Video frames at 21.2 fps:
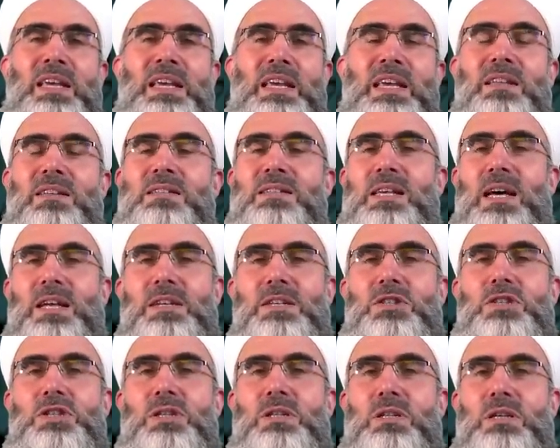insan
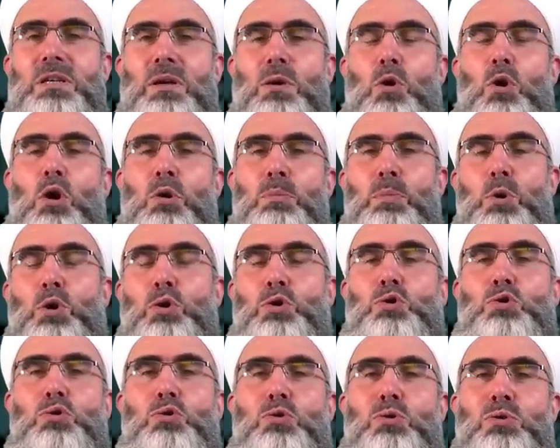için o
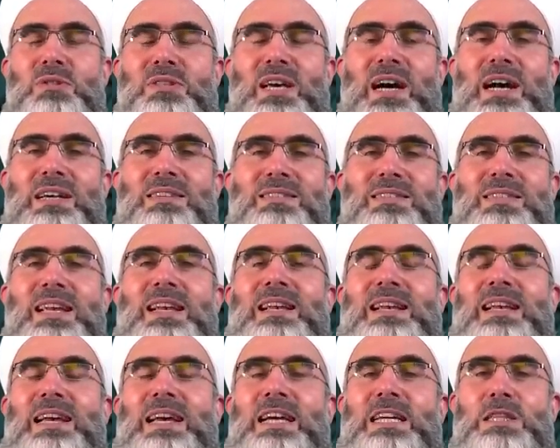borcunu
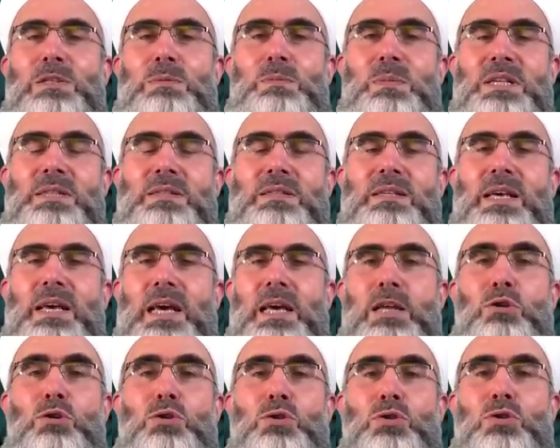tahsil etmesi
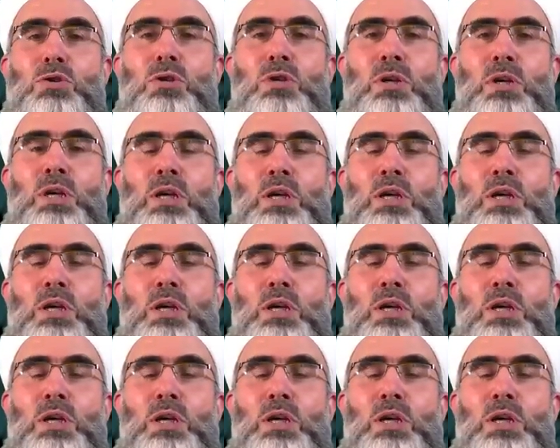henüz